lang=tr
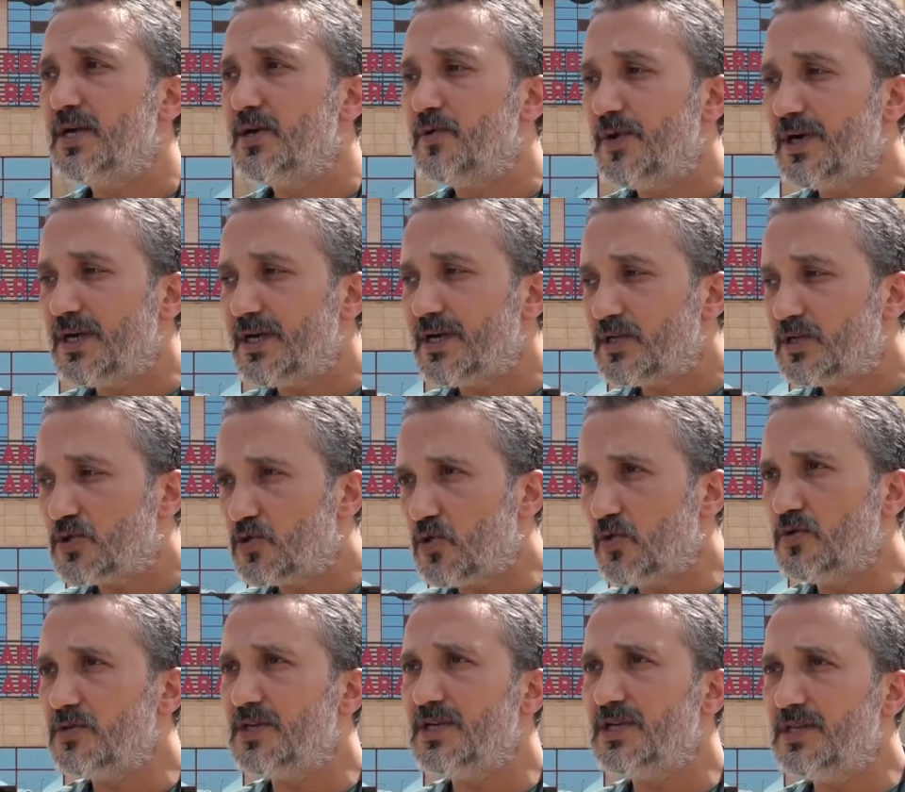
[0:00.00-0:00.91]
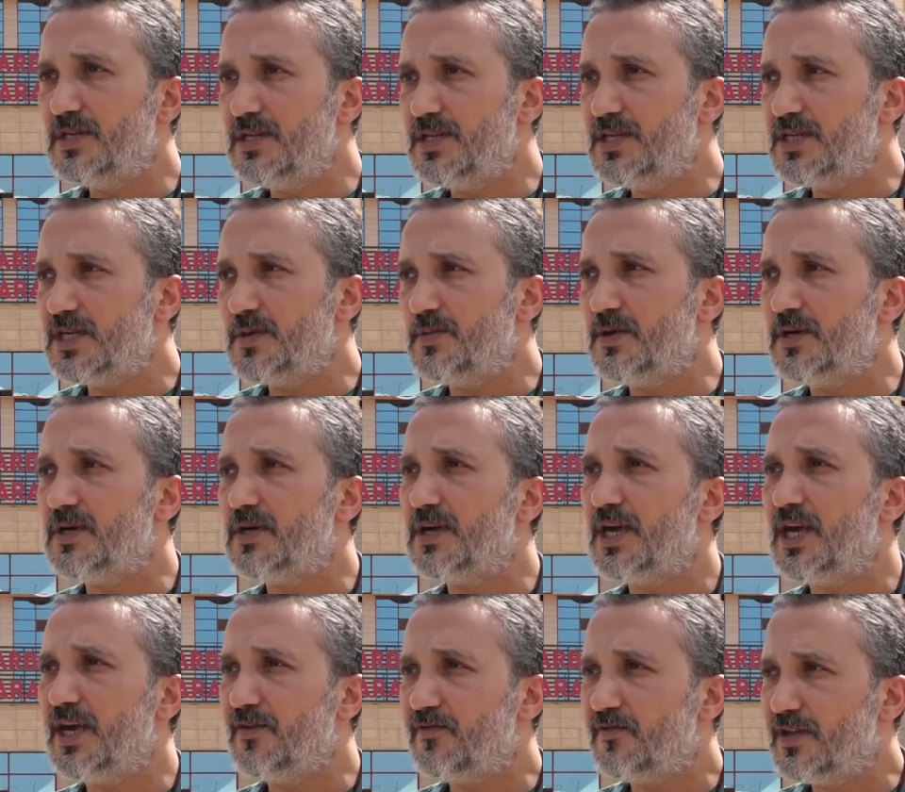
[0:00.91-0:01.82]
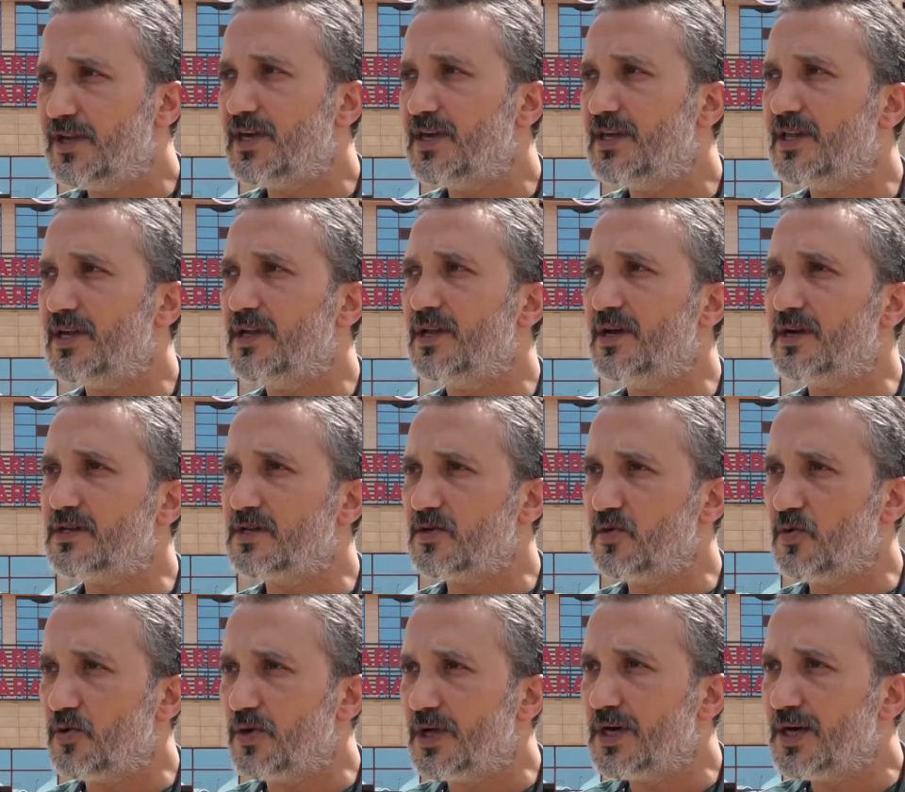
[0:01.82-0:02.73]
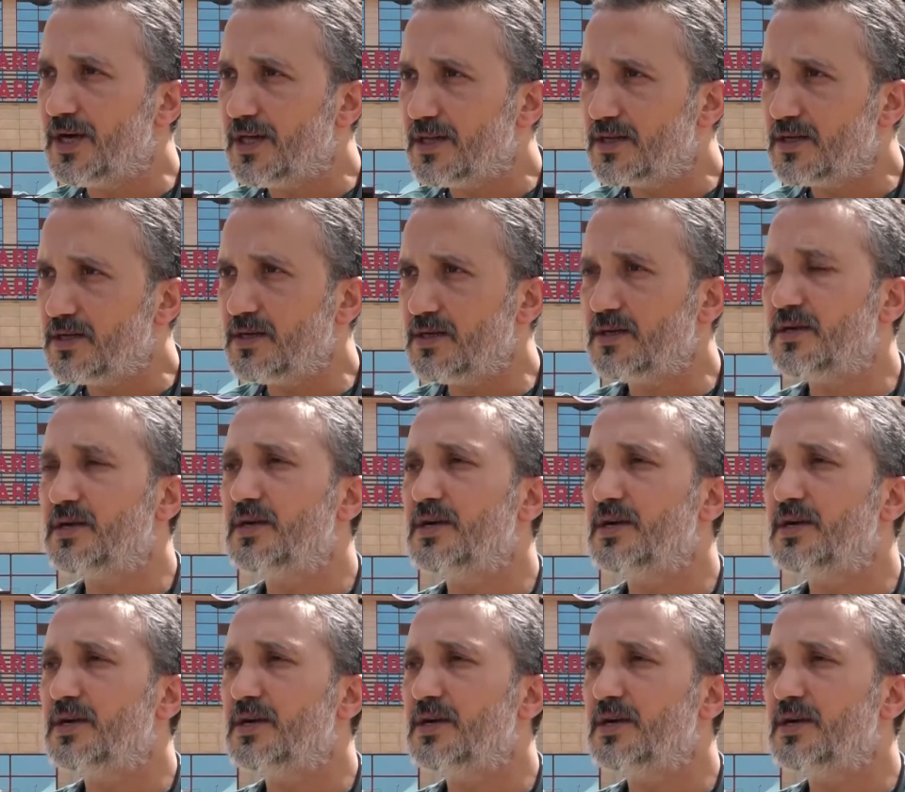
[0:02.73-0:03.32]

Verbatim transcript: Ve son dediğiniz gibi FDA'den artık onay aldı.